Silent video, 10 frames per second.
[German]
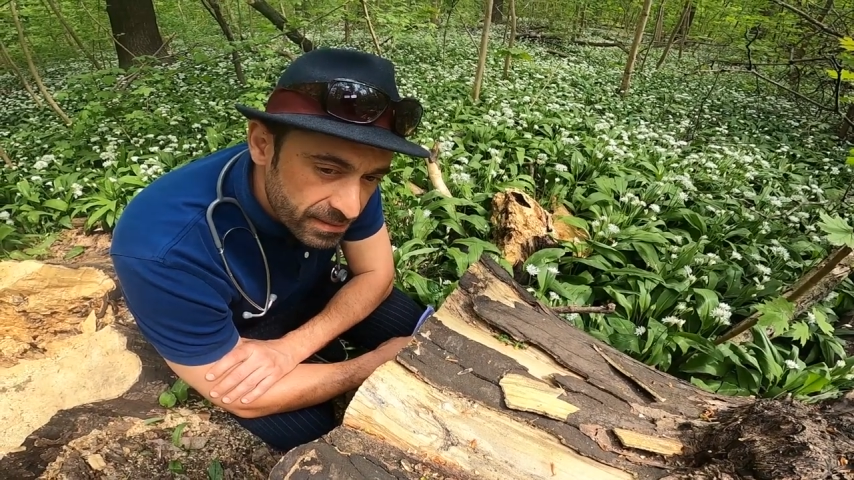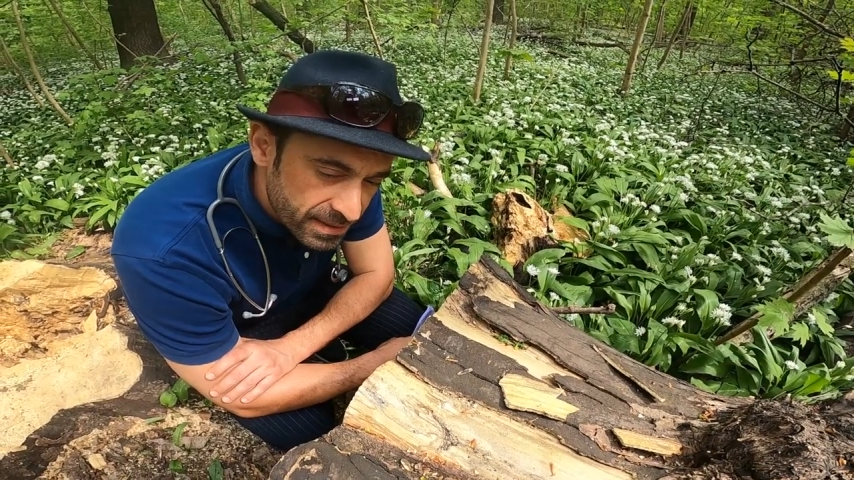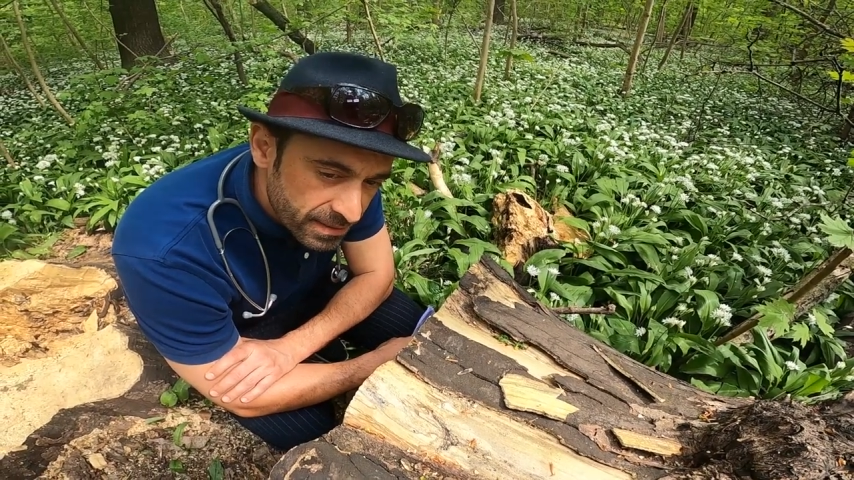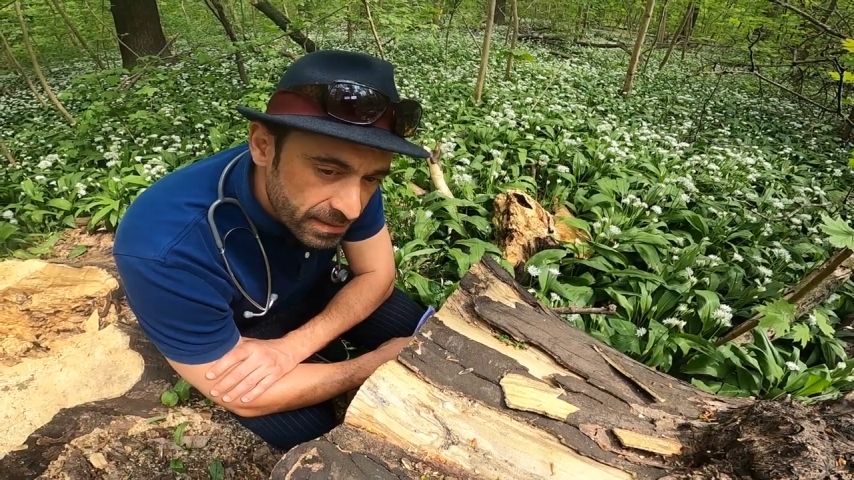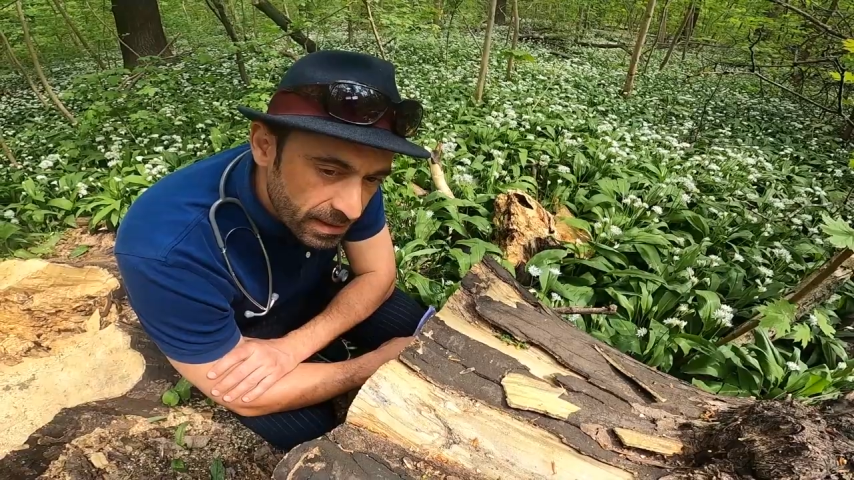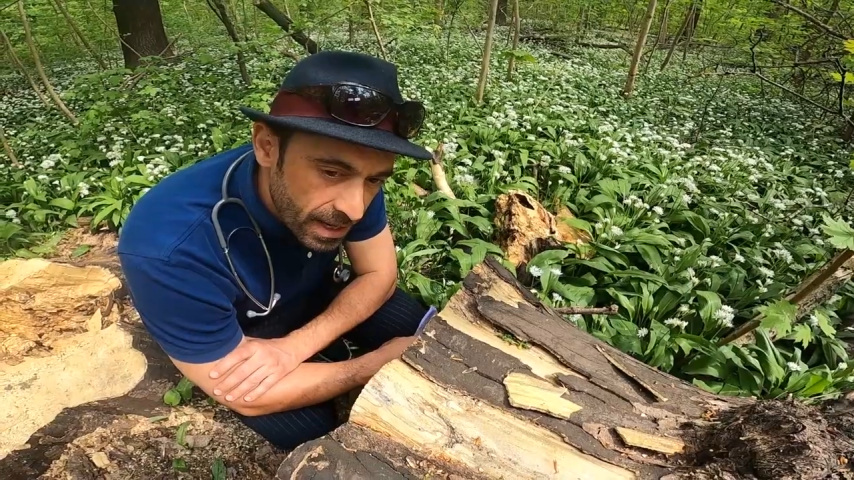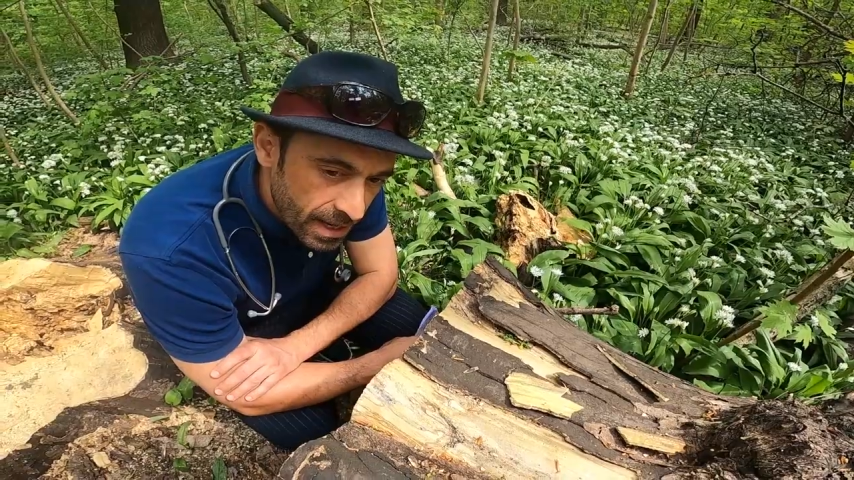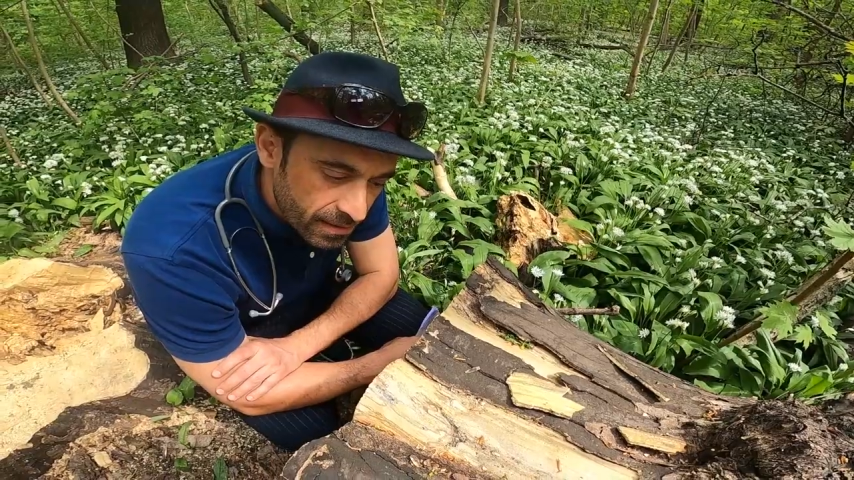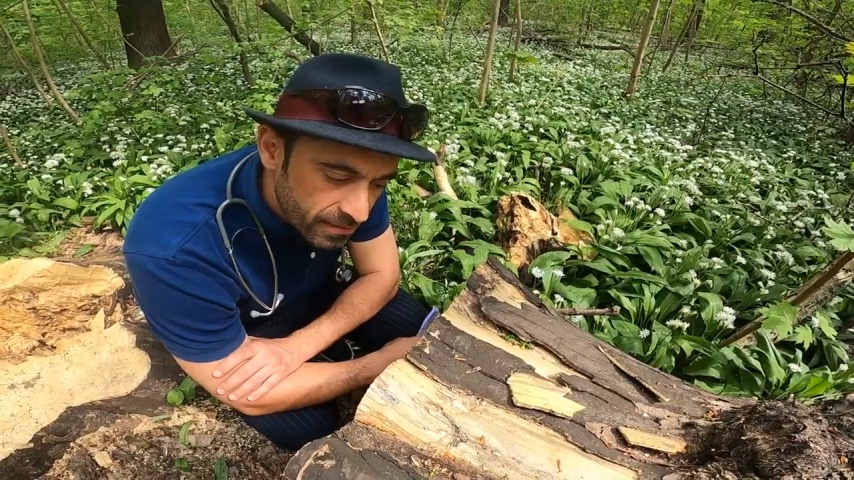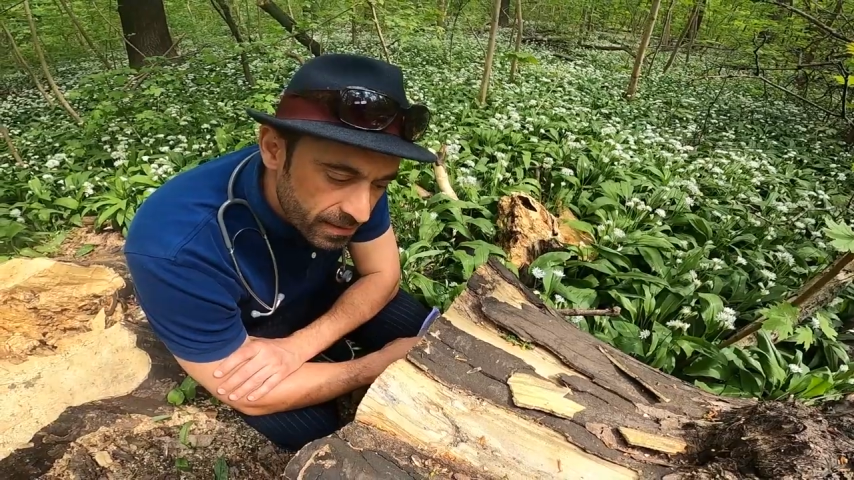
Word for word: sind in der Lage,